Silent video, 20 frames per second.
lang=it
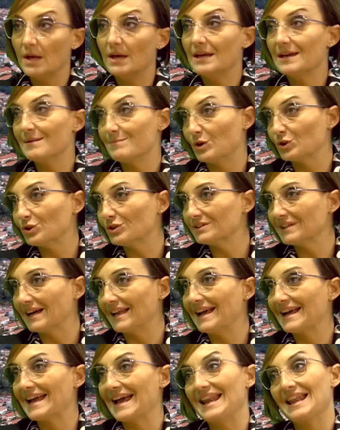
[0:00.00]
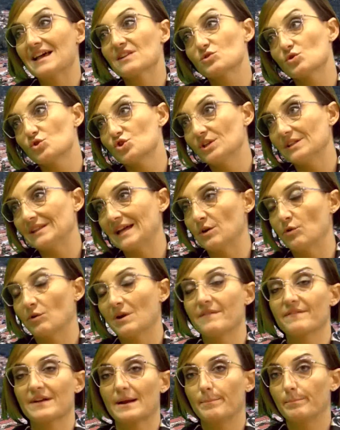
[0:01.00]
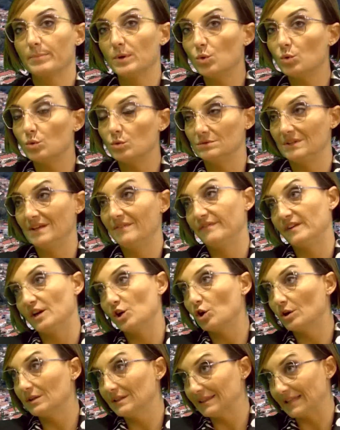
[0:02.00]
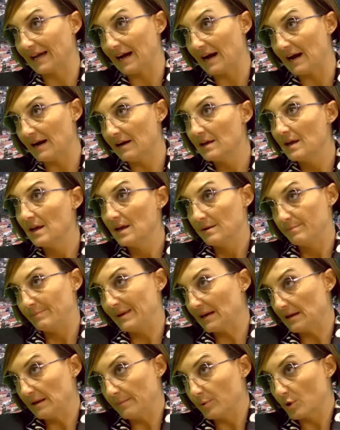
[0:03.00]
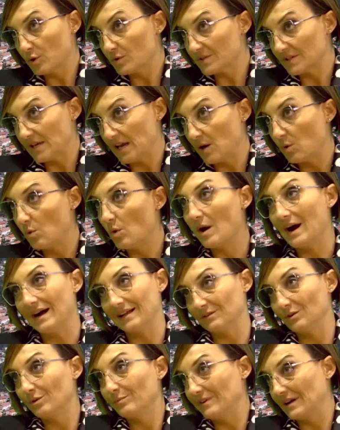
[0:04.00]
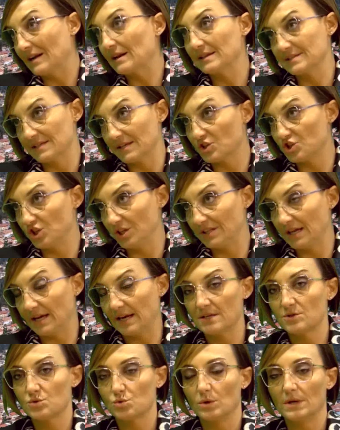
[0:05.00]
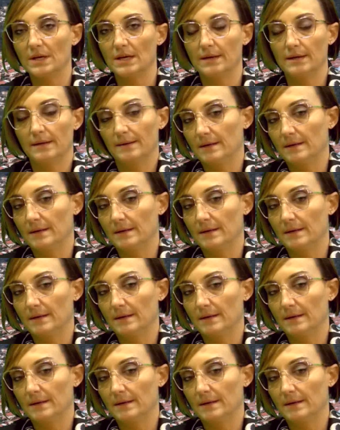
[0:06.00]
in modo tale che la società non avrà più difficoltà per il proseguo a dover esercitare suoi,